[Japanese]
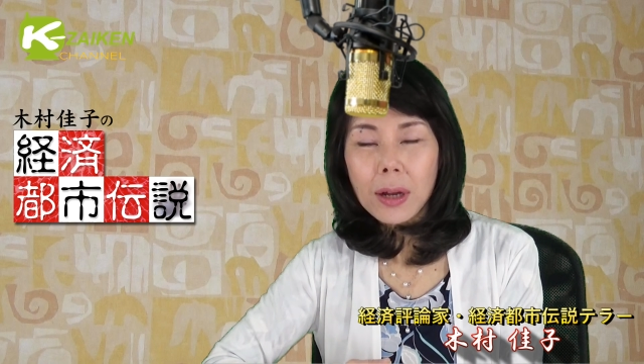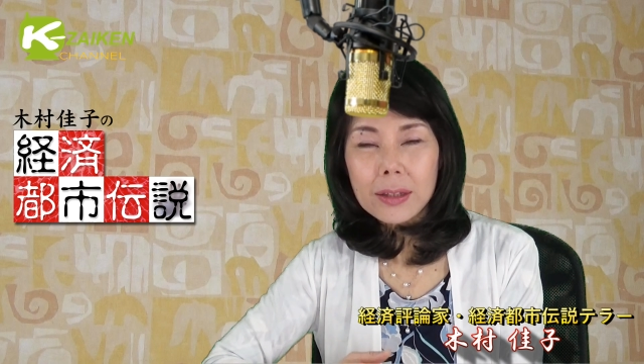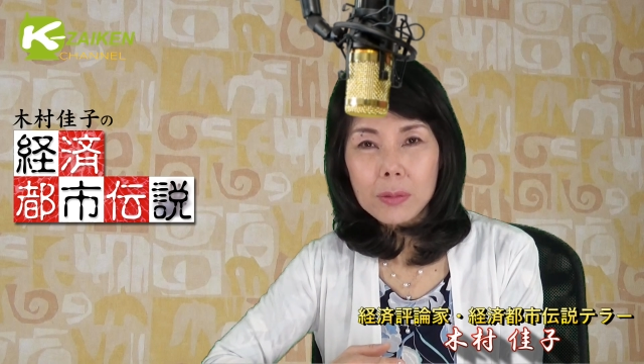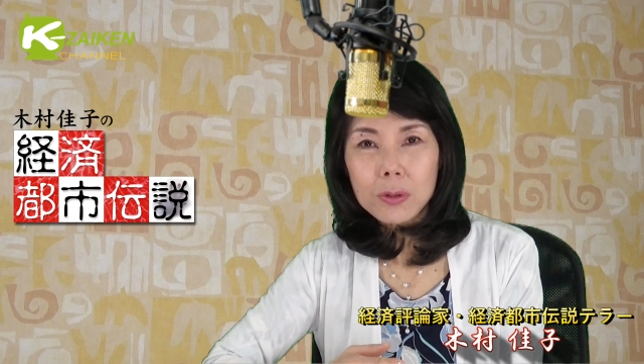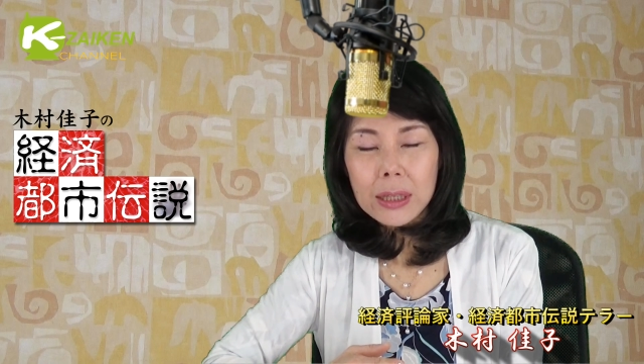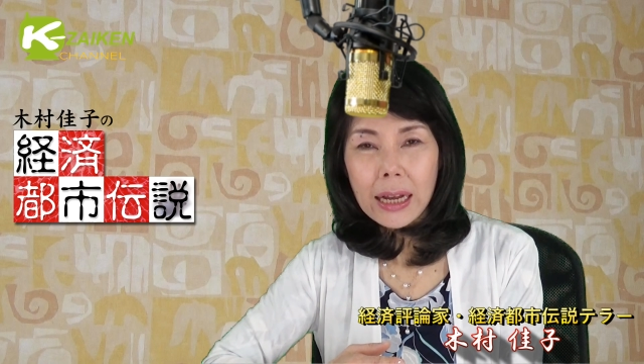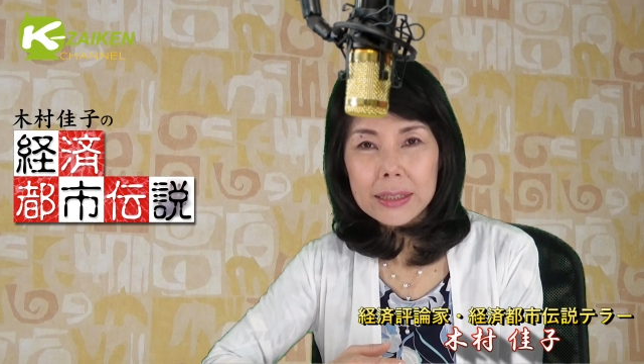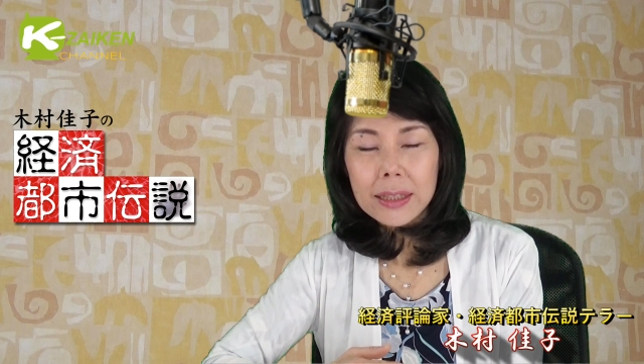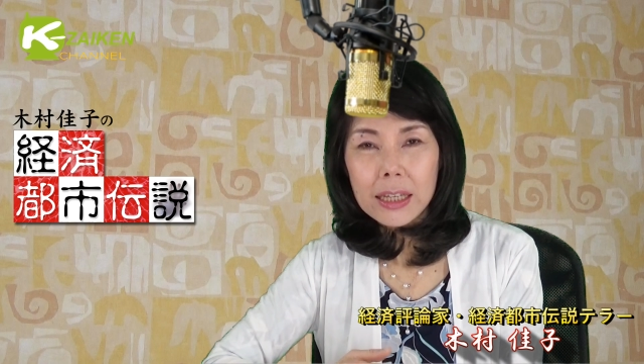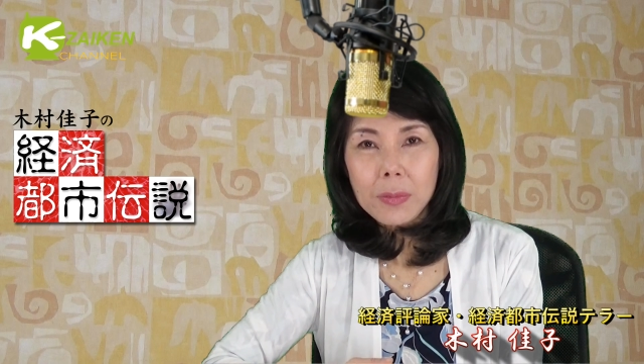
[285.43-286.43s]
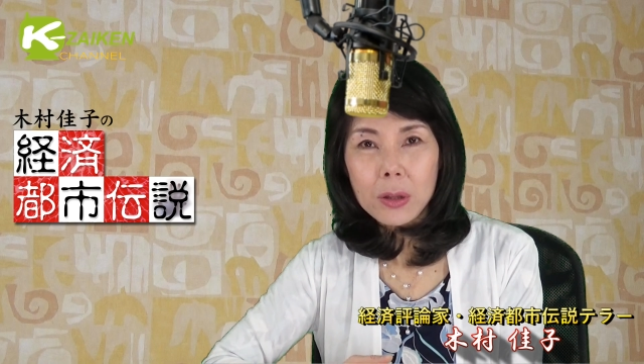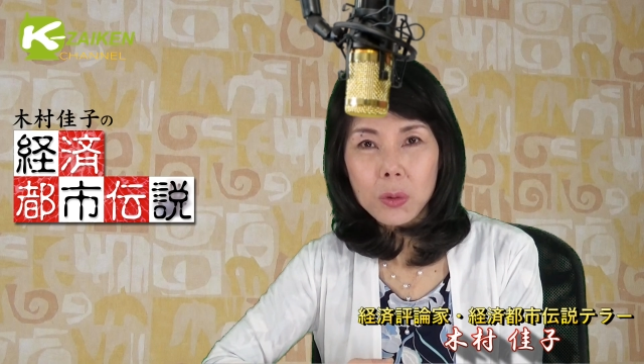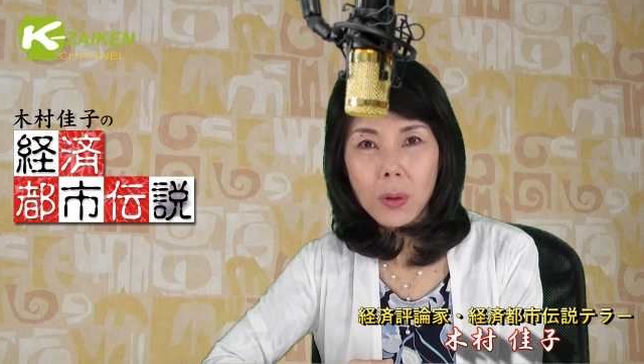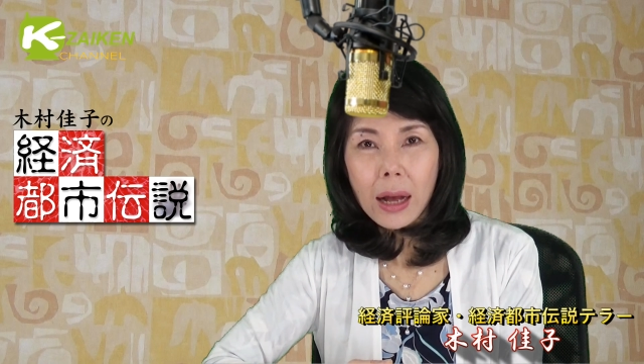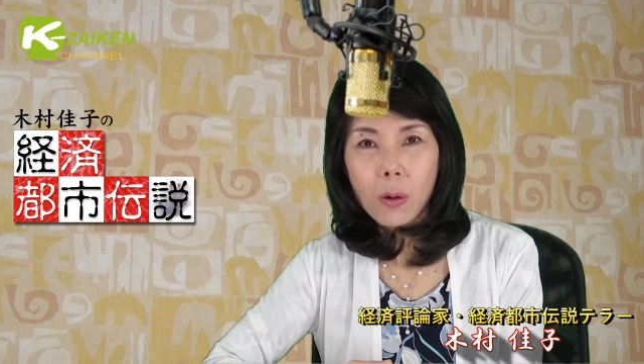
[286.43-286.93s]
傾きがちな
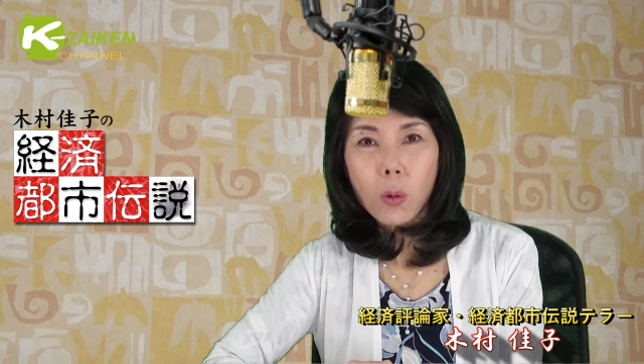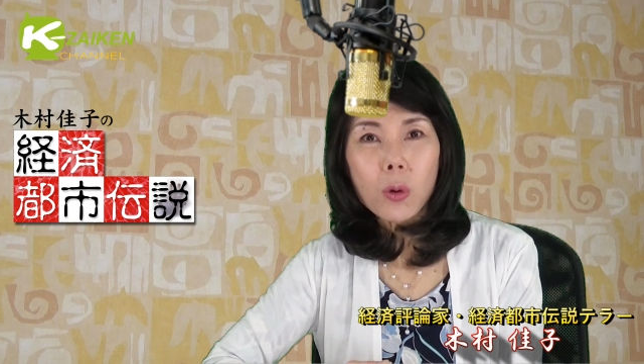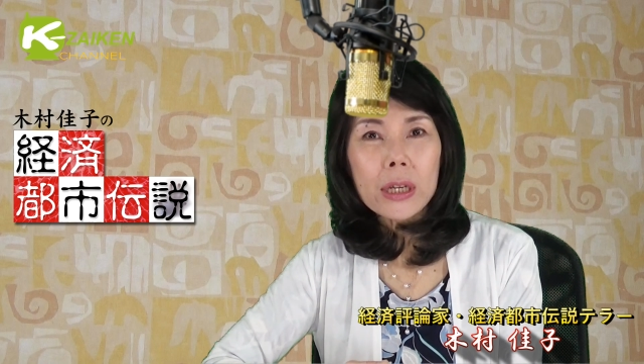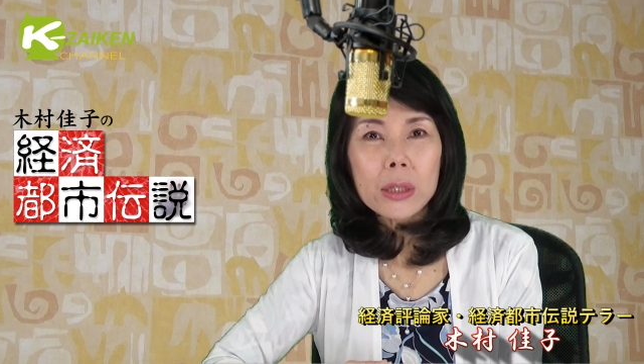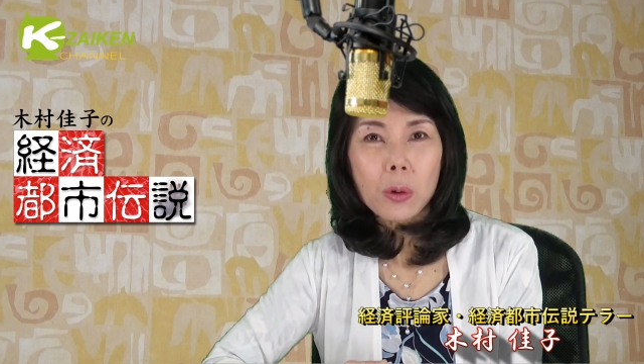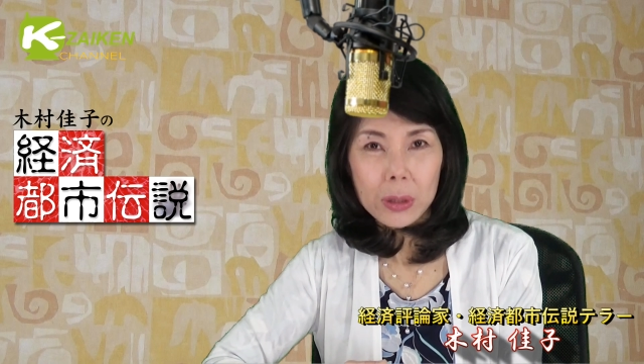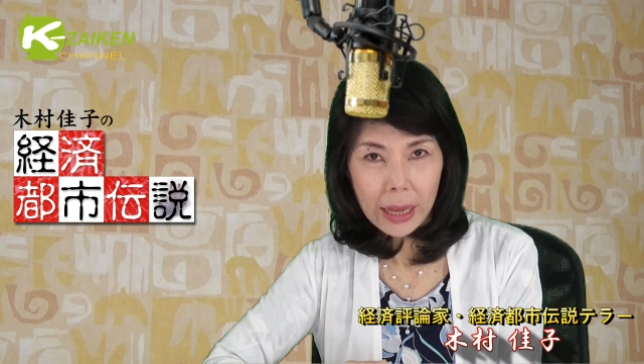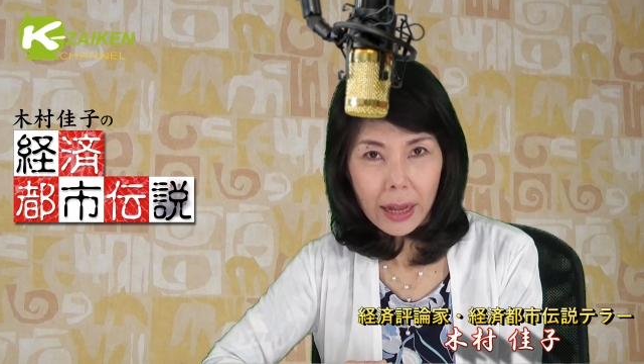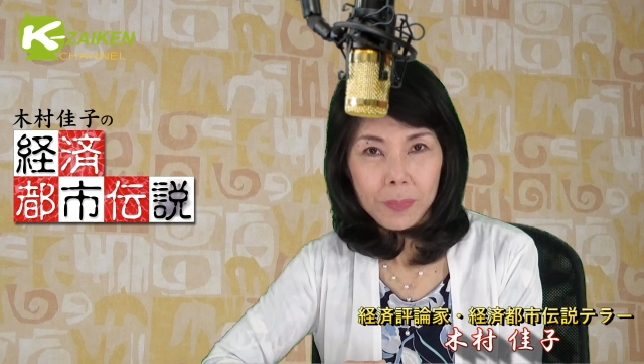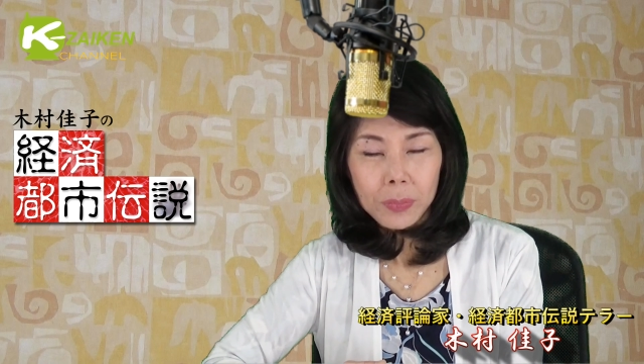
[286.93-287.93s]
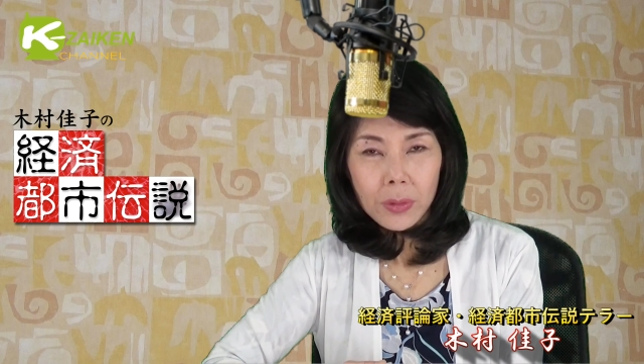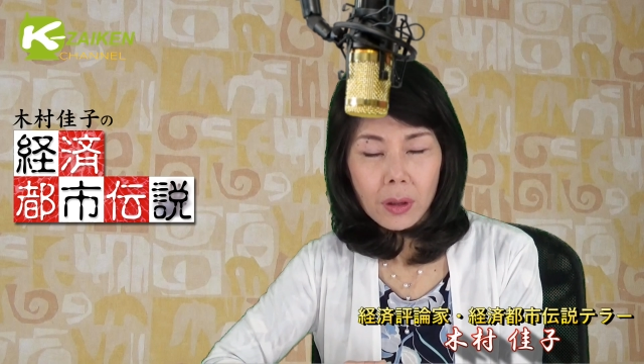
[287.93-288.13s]
イベントが多いので